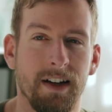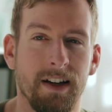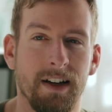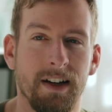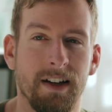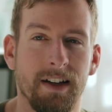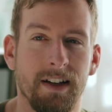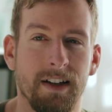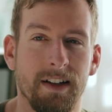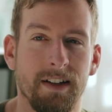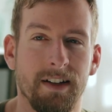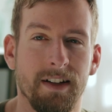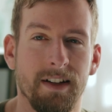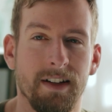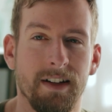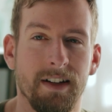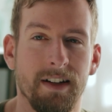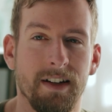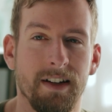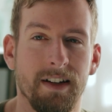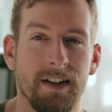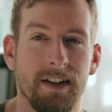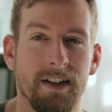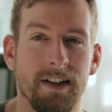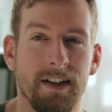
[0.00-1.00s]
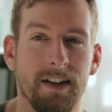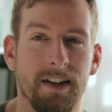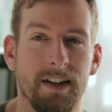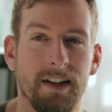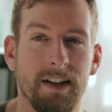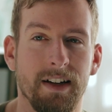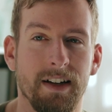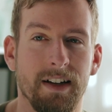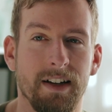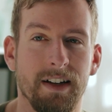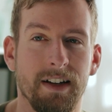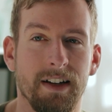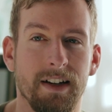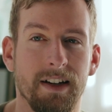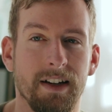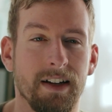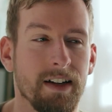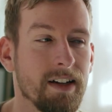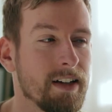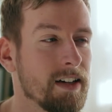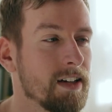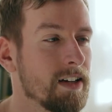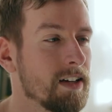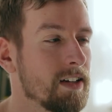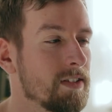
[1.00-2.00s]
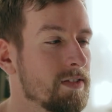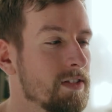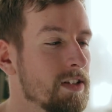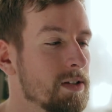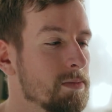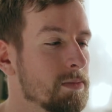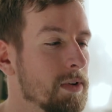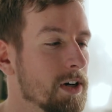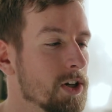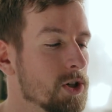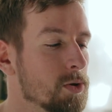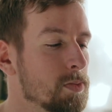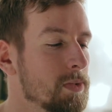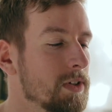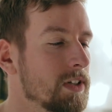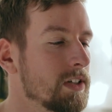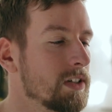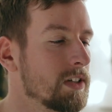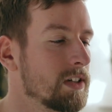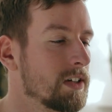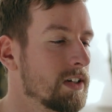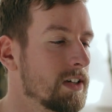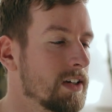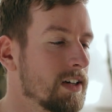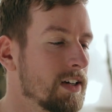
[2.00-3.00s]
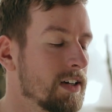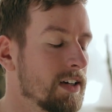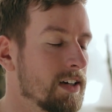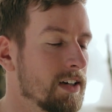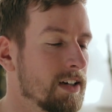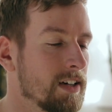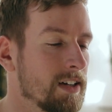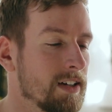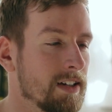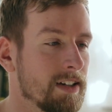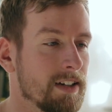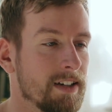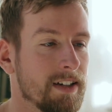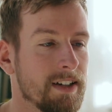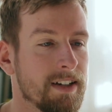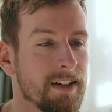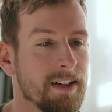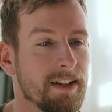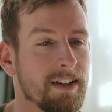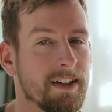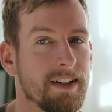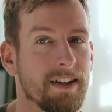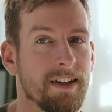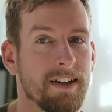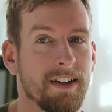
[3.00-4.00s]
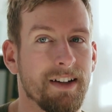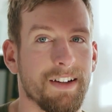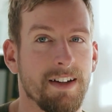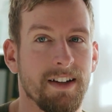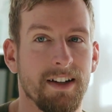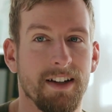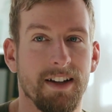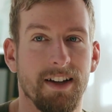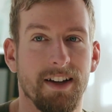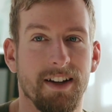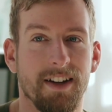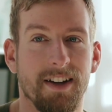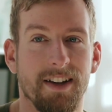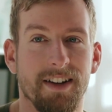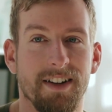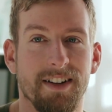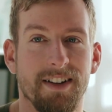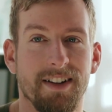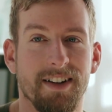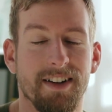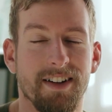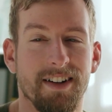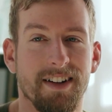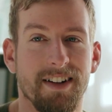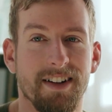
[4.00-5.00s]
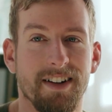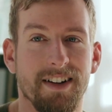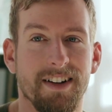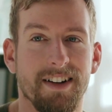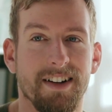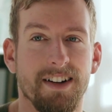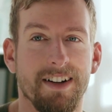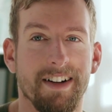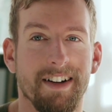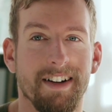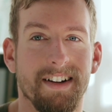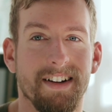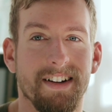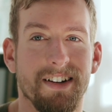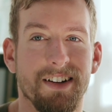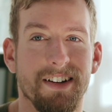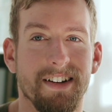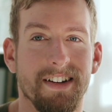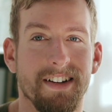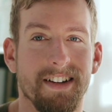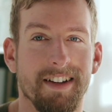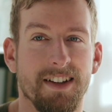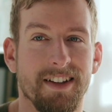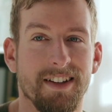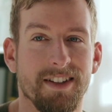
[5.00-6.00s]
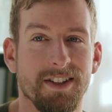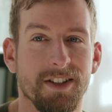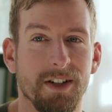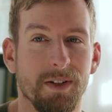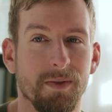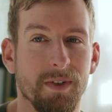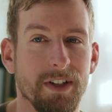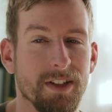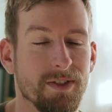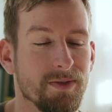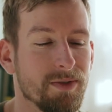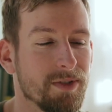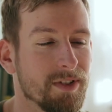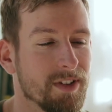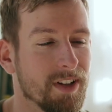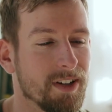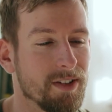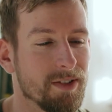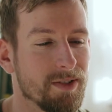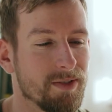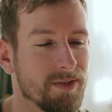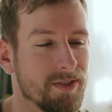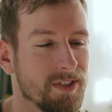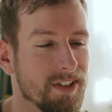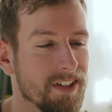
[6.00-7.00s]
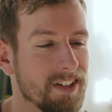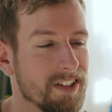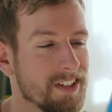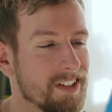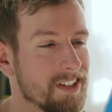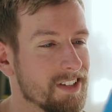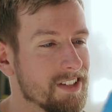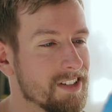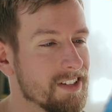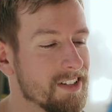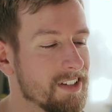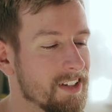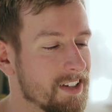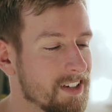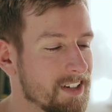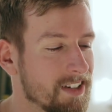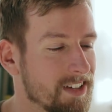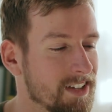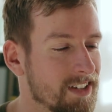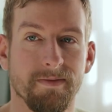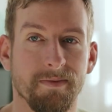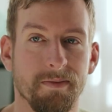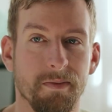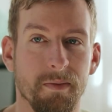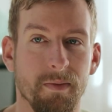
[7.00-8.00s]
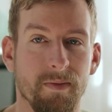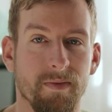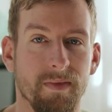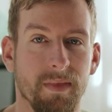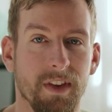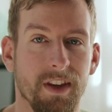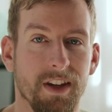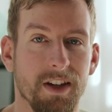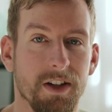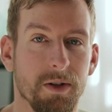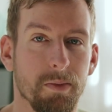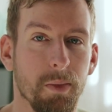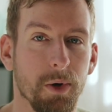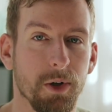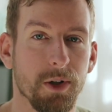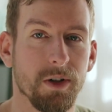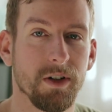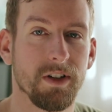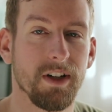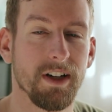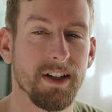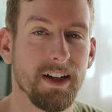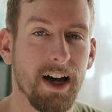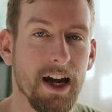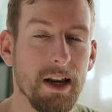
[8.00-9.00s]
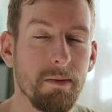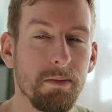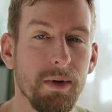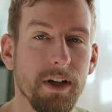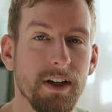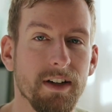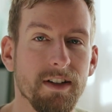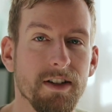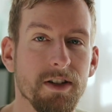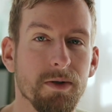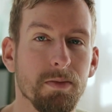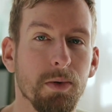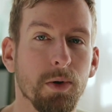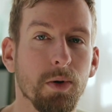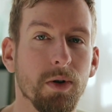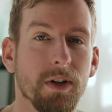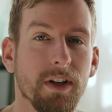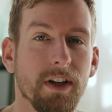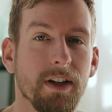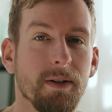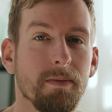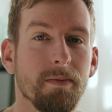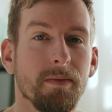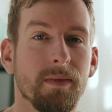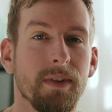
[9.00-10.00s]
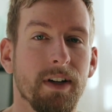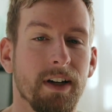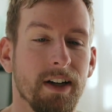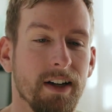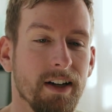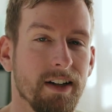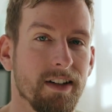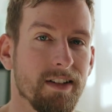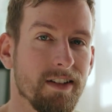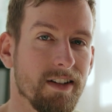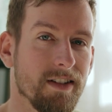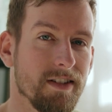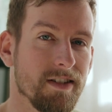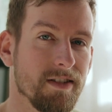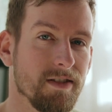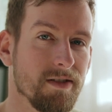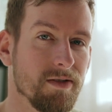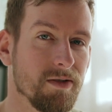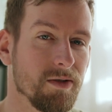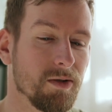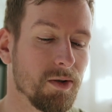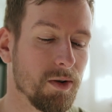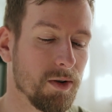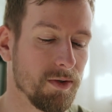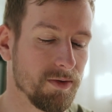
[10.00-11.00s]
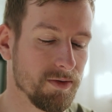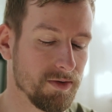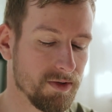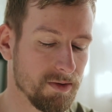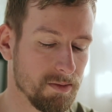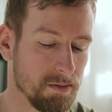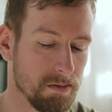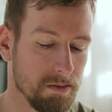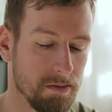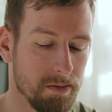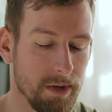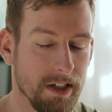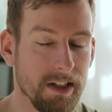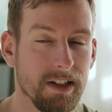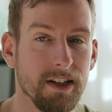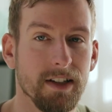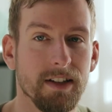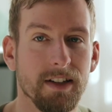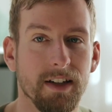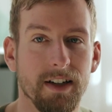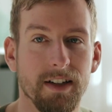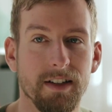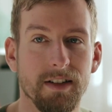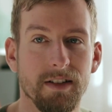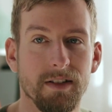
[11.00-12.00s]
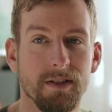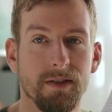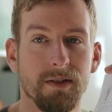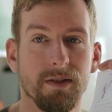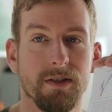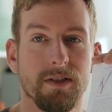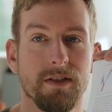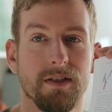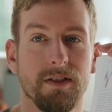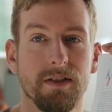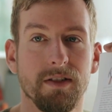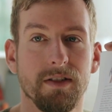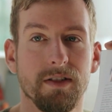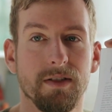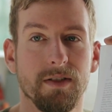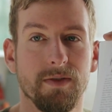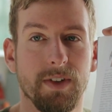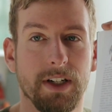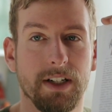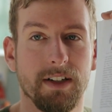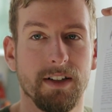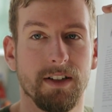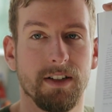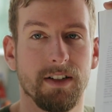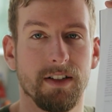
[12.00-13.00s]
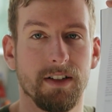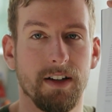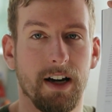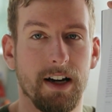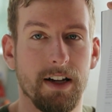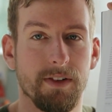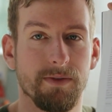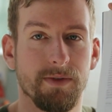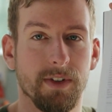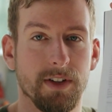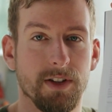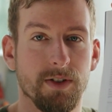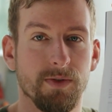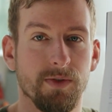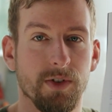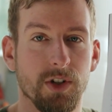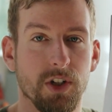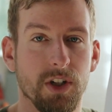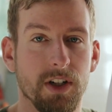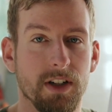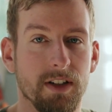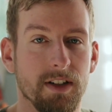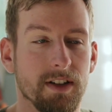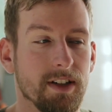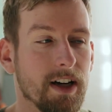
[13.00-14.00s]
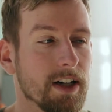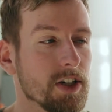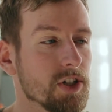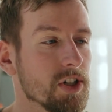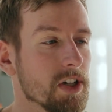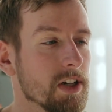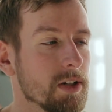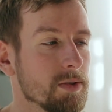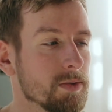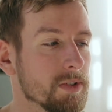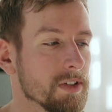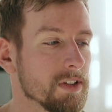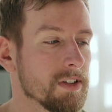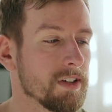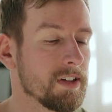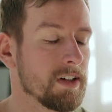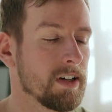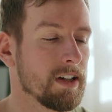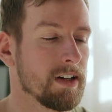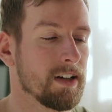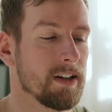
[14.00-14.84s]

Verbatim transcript: Magst du nicht ein Beispiel machen? Wie ein Beispiel? Irgendwas draus vorlesen, was man sich mehr darunter vorstellen kann. Ich soll was vor, draus vorlesen. Ich möchte einen kleinen Einblick in das Buch geben. Da sind oft Bilder drin und wirklich einfach zu verstehende Darstellungen,